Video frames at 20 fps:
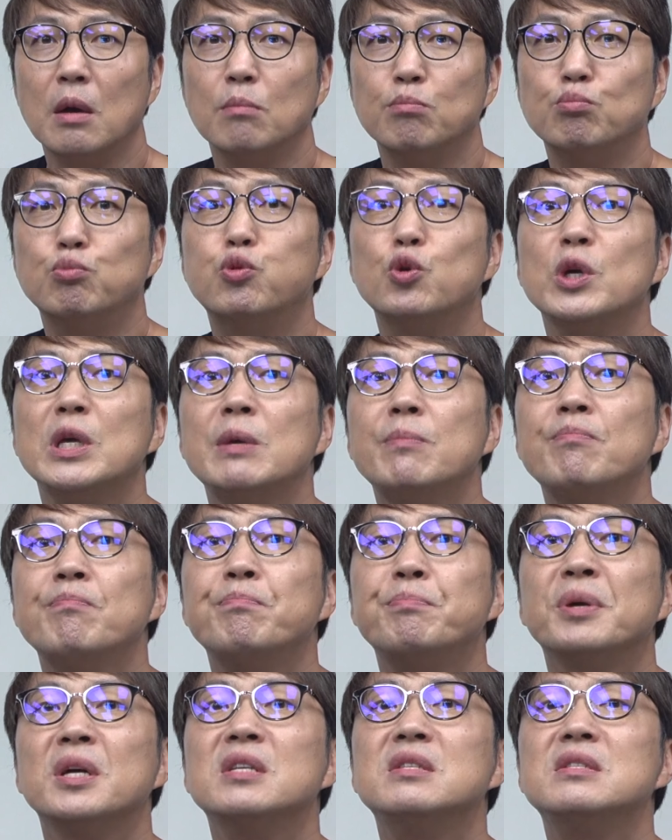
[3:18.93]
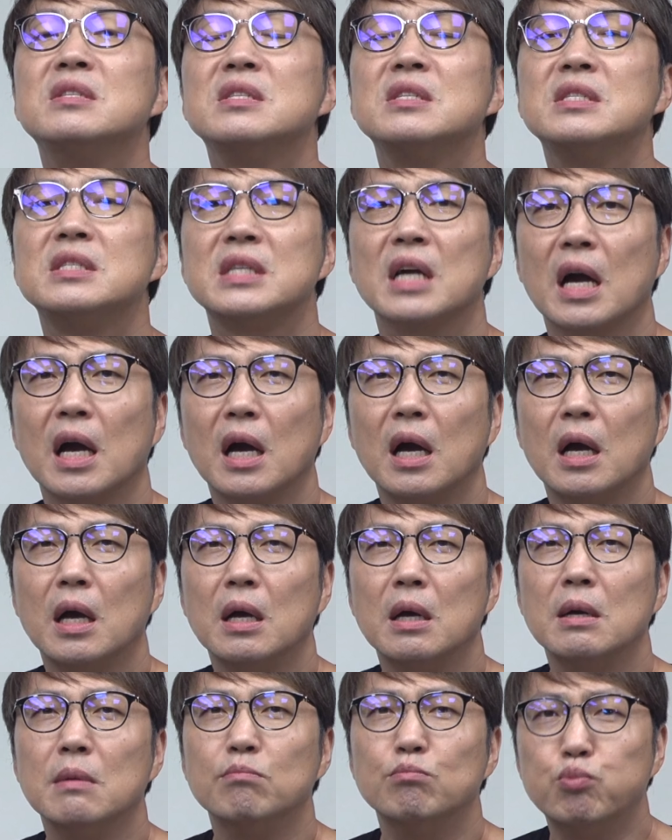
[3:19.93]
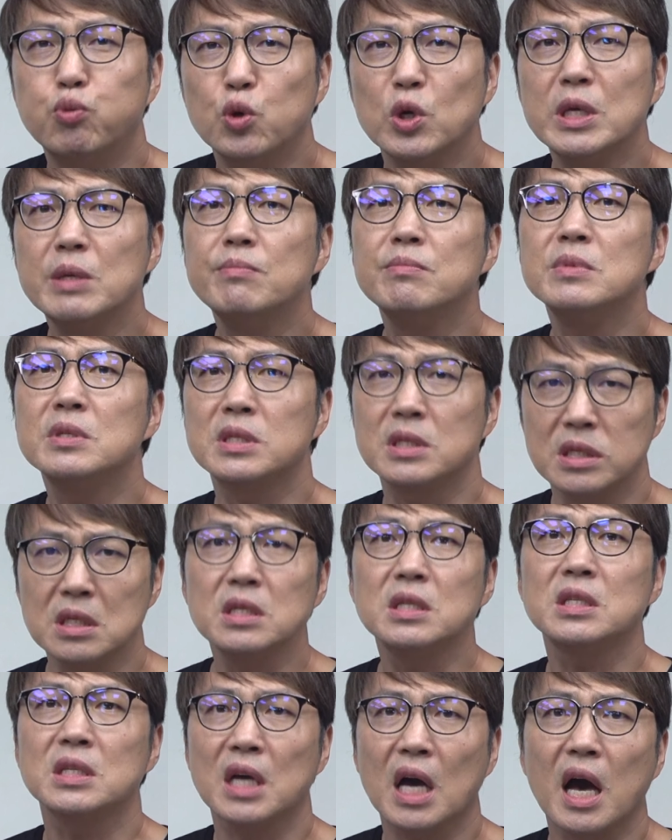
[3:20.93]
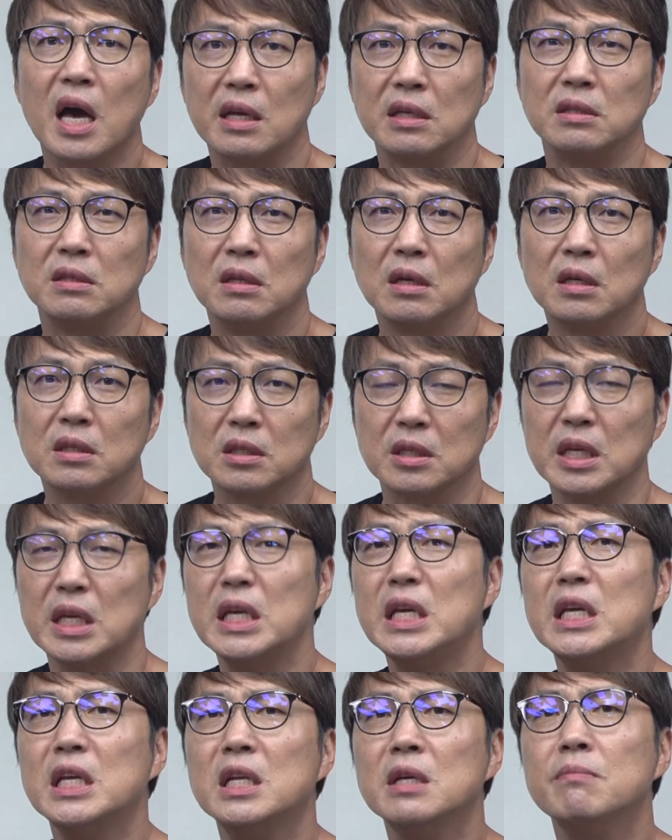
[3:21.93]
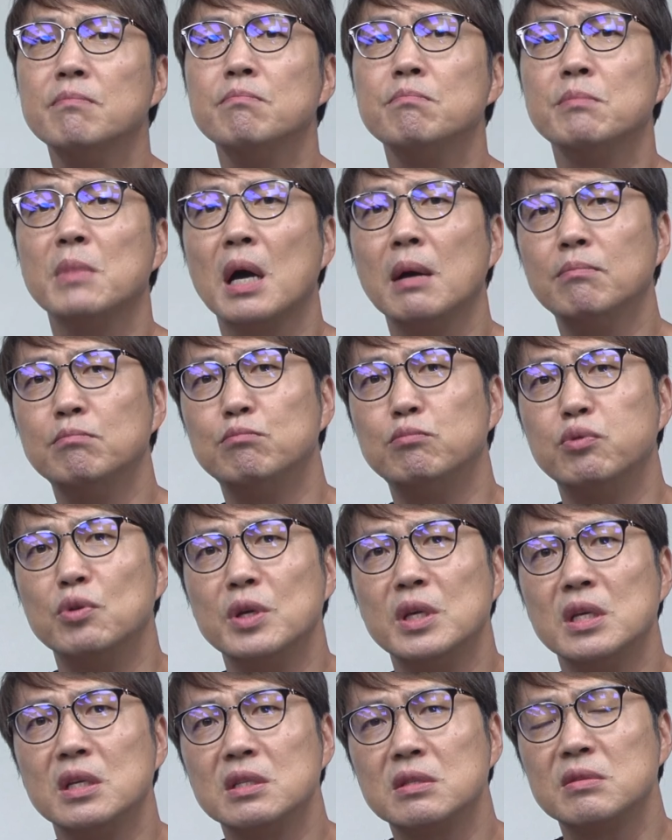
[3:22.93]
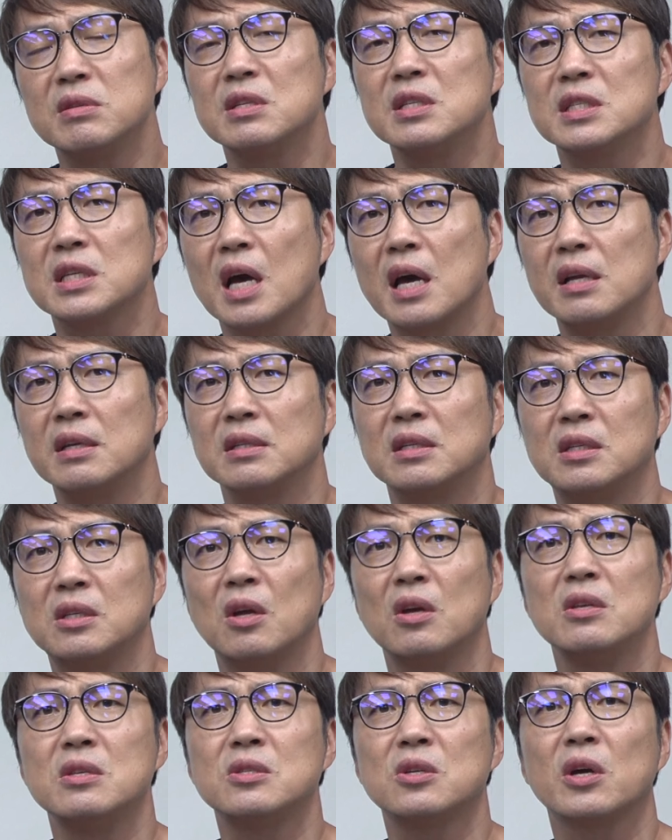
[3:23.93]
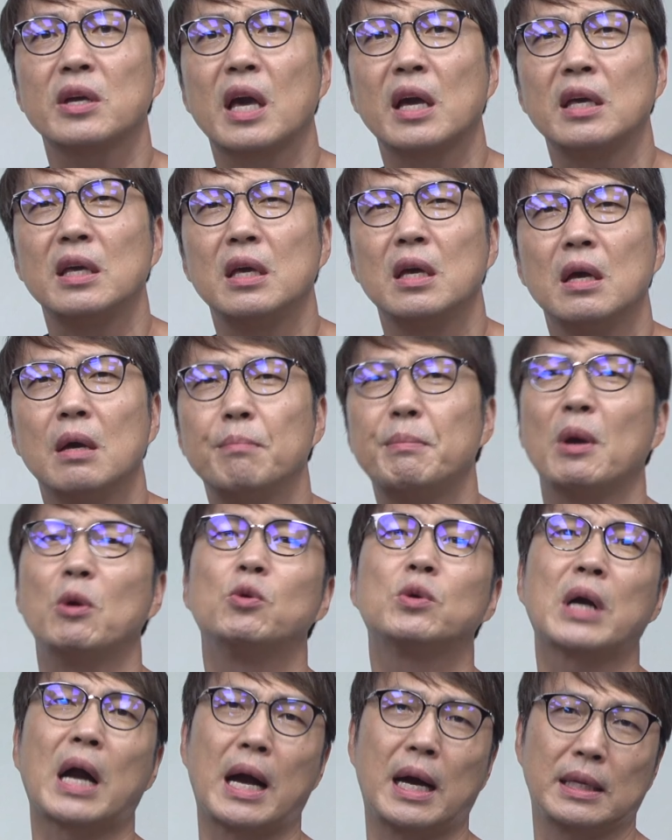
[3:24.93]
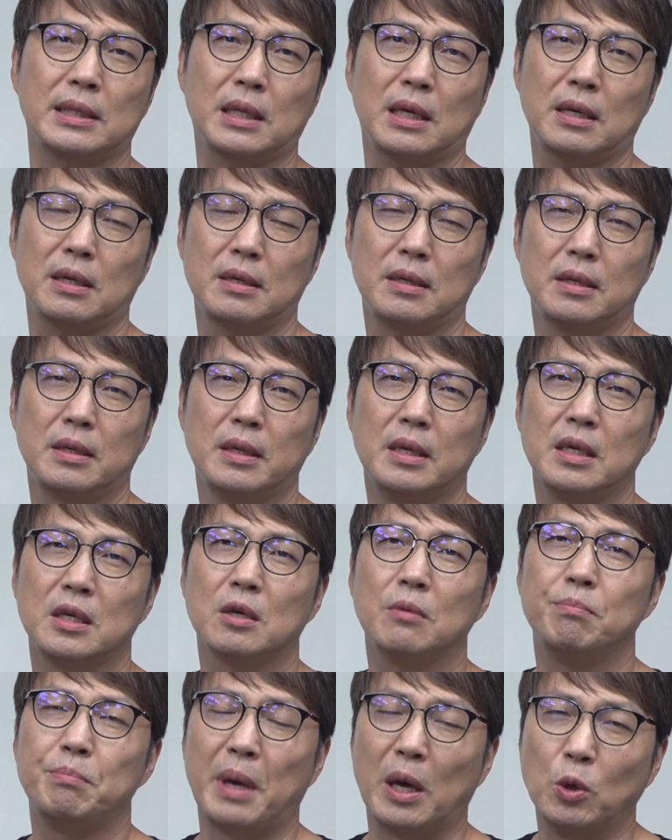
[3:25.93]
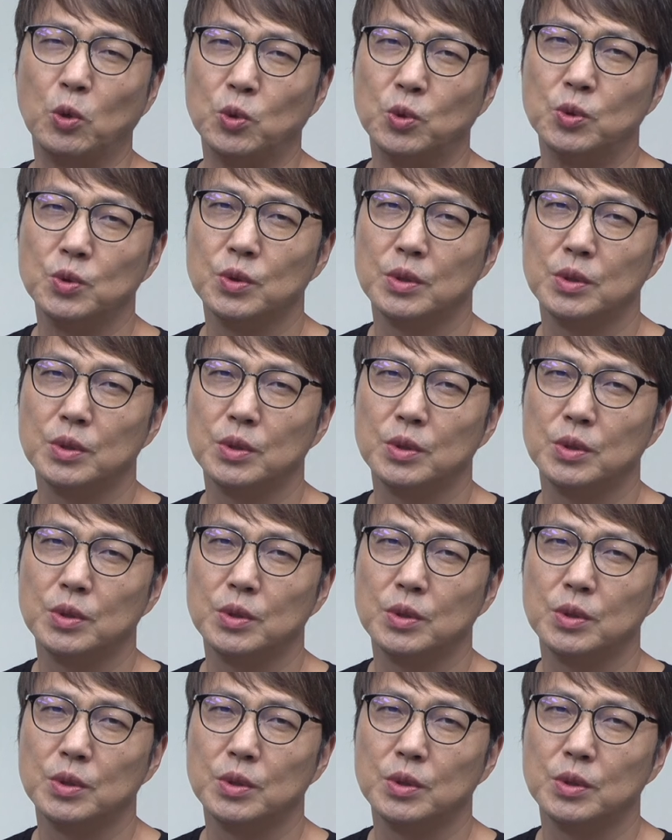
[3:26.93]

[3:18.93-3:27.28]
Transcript: 무임 편승자, 무임 승차하는 즉 이름만 무잉승차하는 그런 성향이 매우 강하다. 이건 매우